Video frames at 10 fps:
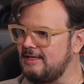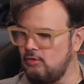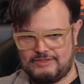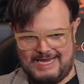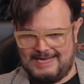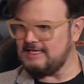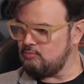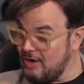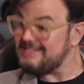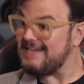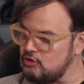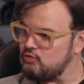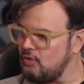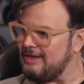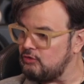o sea, les muestras
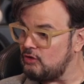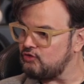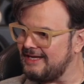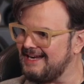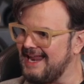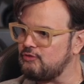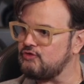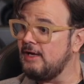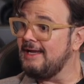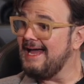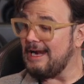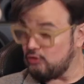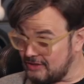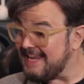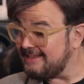los modelos de los teclados a
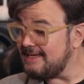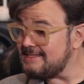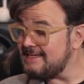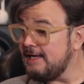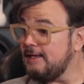los clientes